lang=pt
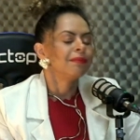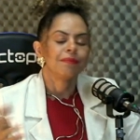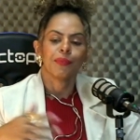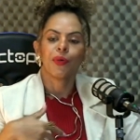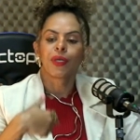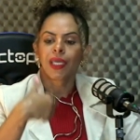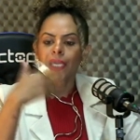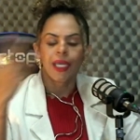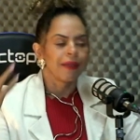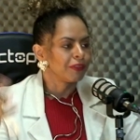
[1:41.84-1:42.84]

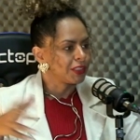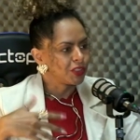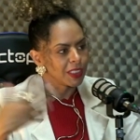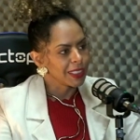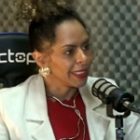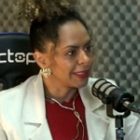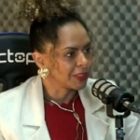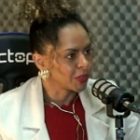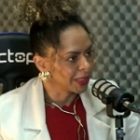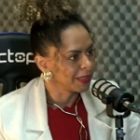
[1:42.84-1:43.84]
Porque você chega em casa você
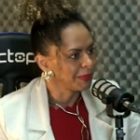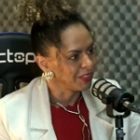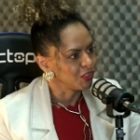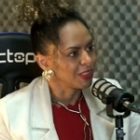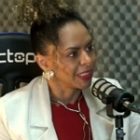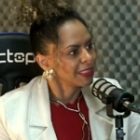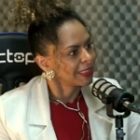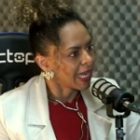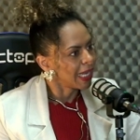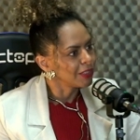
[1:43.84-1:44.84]
só quer saber de
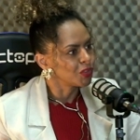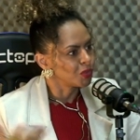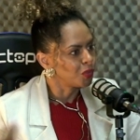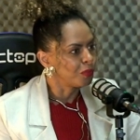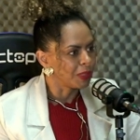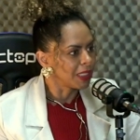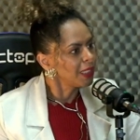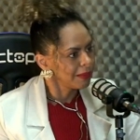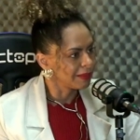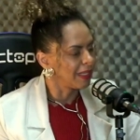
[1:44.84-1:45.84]
descansar, de
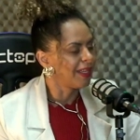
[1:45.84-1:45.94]
dormir, né?